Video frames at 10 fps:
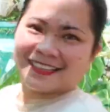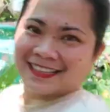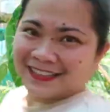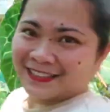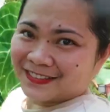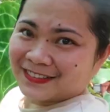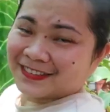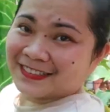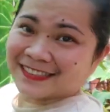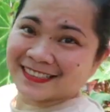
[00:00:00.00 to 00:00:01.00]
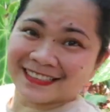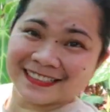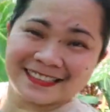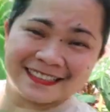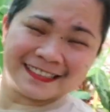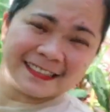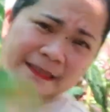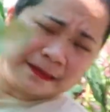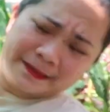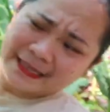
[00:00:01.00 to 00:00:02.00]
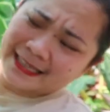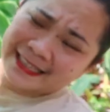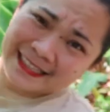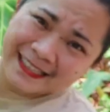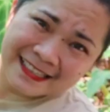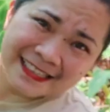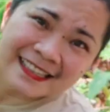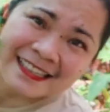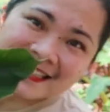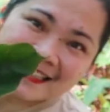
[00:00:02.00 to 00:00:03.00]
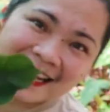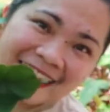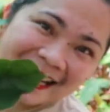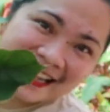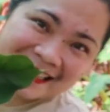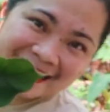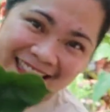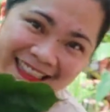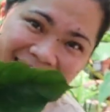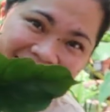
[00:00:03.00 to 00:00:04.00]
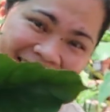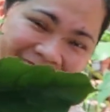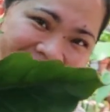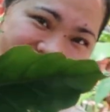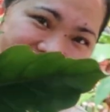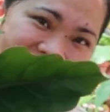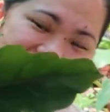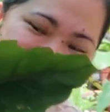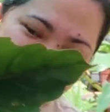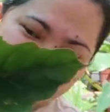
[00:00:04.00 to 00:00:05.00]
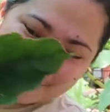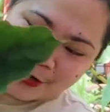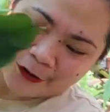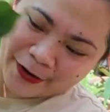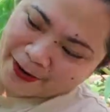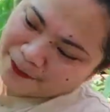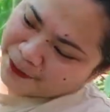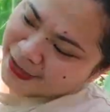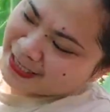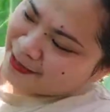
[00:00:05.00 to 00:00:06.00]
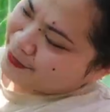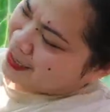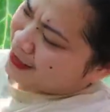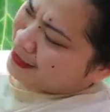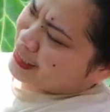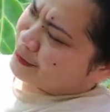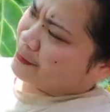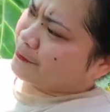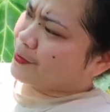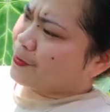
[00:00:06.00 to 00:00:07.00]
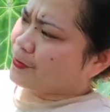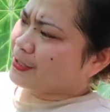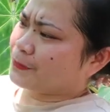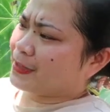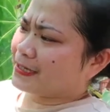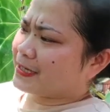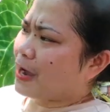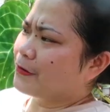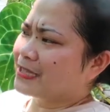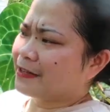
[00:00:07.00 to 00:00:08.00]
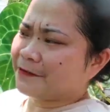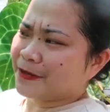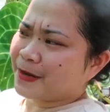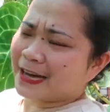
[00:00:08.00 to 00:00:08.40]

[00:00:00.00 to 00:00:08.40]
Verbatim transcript: Ayan, oh. Eh, yan. Yan, giant na Choco Empress. I'm selling this one for only 1,550.